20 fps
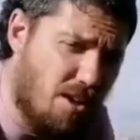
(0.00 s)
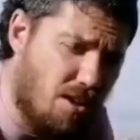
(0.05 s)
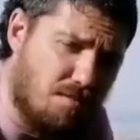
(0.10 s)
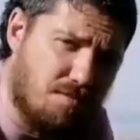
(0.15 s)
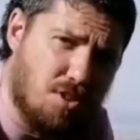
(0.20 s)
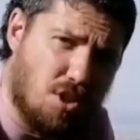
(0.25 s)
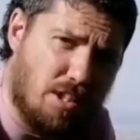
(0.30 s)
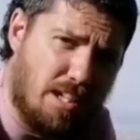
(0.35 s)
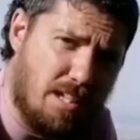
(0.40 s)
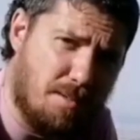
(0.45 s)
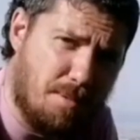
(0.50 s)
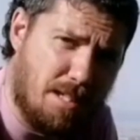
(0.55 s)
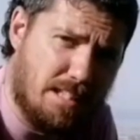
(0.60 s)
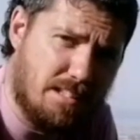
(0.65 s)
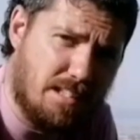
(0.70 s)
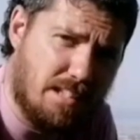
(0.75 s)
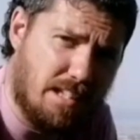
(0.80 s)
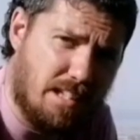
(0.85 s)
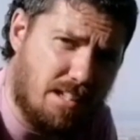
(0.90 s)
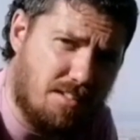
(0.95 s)
ovvio che le
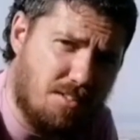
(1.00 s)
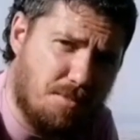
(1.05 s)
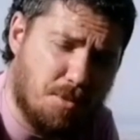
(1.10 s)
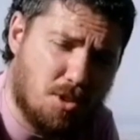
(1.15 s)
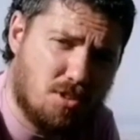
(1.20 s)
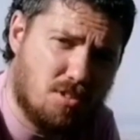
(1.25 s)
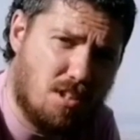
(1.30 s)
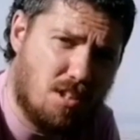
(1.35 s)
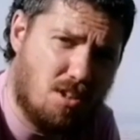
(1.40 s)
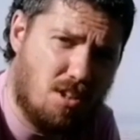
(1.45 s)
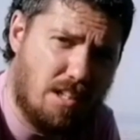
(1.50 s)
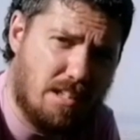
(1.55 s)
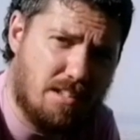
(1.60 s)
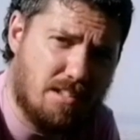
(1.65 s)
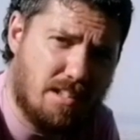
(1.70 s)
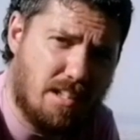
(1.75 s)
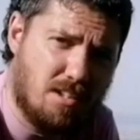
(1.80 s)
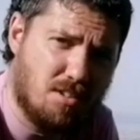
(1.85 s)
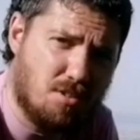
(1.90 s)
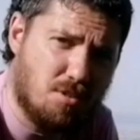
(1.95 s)
pratiche che vi mostrerò
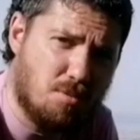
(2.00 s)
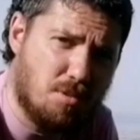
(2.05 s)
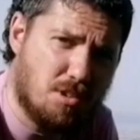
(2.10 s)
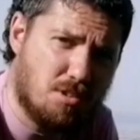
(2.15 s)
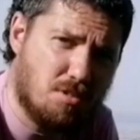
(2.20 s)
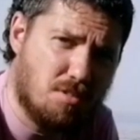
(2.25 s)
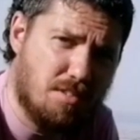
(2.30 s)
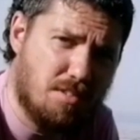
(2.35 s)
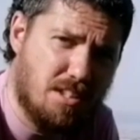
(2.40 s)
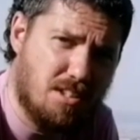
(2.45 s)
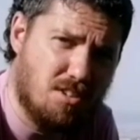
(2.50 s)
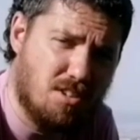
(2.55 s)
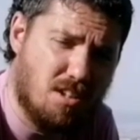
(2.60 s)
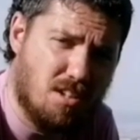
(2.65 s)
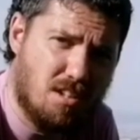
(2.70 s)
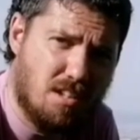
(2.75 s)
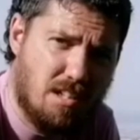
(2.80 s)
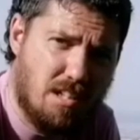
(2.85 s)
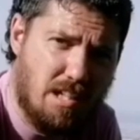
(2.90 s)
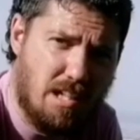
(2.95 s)
all'interno di questo video
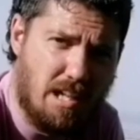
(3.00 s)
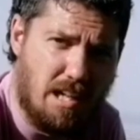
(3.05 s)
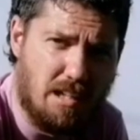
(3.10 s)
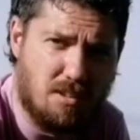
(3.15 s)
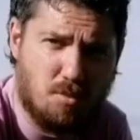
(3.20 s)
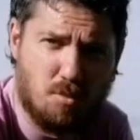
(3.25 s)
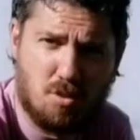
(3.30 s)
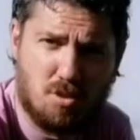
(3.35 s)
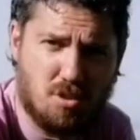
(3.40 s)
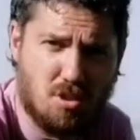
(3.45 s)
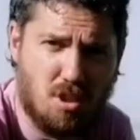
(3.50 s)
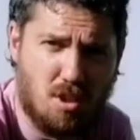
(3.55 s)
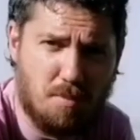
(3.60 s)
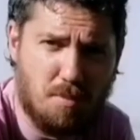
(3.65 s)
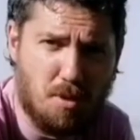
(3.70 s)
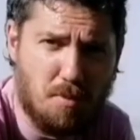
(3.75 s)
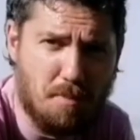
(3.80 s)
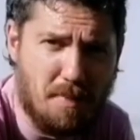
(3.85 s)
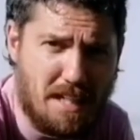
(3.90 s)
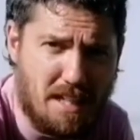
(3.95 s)
hanno uno
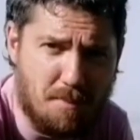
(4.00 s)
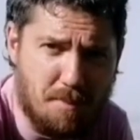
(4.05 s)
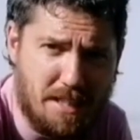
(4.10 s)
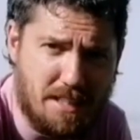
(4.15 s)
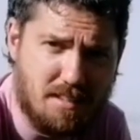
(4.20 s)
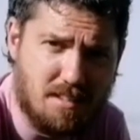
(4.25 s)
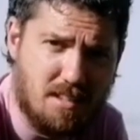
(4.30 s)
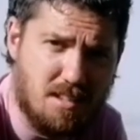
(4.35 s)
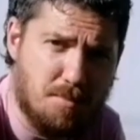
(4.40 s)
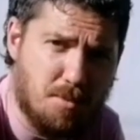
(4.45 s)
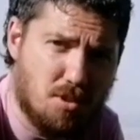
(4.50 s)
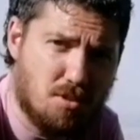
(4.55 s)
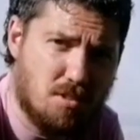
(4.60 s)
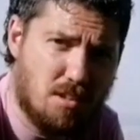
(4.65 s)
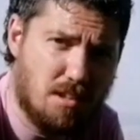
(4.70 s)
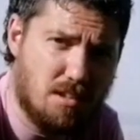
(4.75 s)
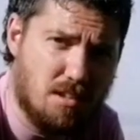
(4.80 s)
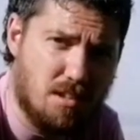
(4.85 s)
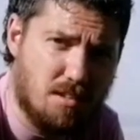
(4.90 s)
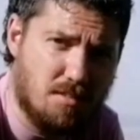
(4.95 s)
scopo meramente
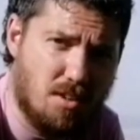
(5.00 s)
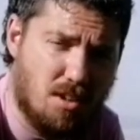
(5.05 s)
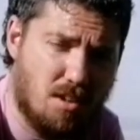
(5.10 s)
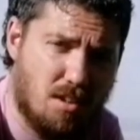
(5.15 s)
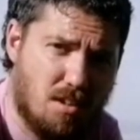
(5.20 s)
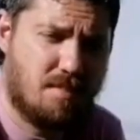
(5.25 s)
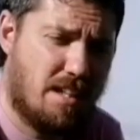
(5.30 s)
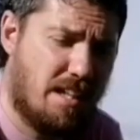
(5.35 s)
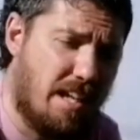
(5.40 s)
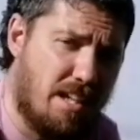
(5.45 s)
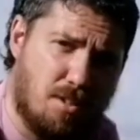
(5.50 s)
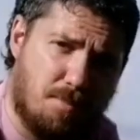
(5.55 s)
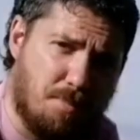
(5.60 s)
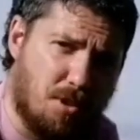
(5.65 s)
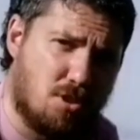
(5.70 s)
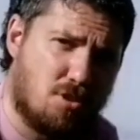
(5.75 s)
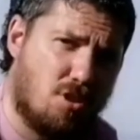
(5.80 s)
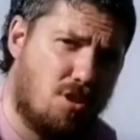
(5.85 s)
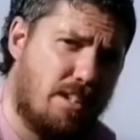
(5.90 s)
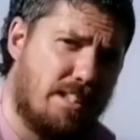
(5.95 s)
dimostrativo e non
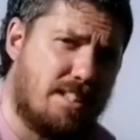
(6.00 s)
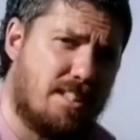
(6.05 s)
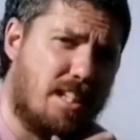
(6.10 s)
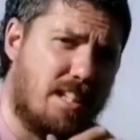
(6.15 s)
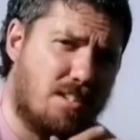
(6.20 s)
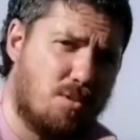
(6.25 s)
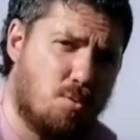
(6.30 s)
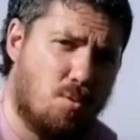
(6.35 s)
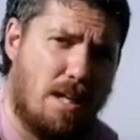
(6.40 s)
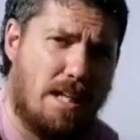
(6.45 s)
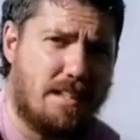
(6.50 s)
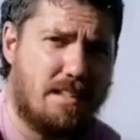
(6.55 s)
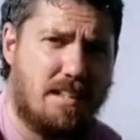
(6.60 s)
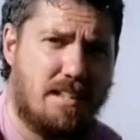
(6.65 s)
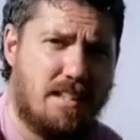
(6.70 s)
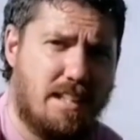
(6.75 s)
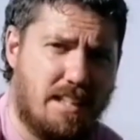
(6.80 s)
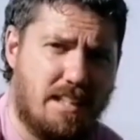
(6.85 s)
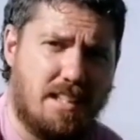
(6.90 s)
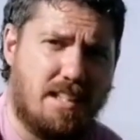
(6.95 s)
possono essere
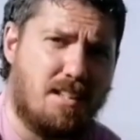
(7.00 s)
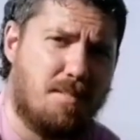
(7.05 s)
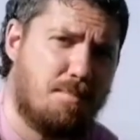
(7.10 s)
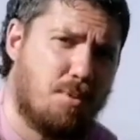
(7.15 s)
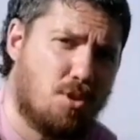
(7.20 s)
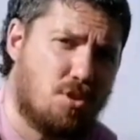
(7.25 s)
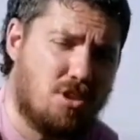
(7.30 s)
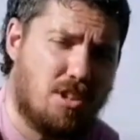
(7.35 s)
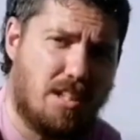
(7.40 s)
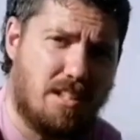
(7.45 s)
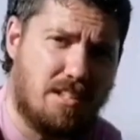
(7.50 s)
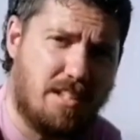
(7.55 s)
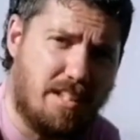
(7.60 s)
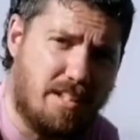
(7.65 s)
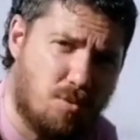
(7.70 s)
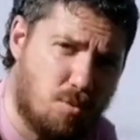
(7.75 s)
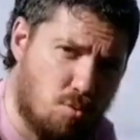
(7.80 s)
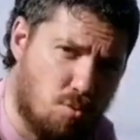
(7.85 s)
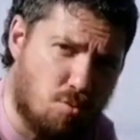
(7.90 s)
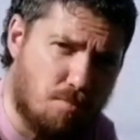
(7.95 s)
attuate da chi possiede
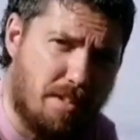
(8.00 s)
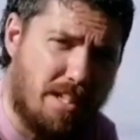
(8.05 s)
un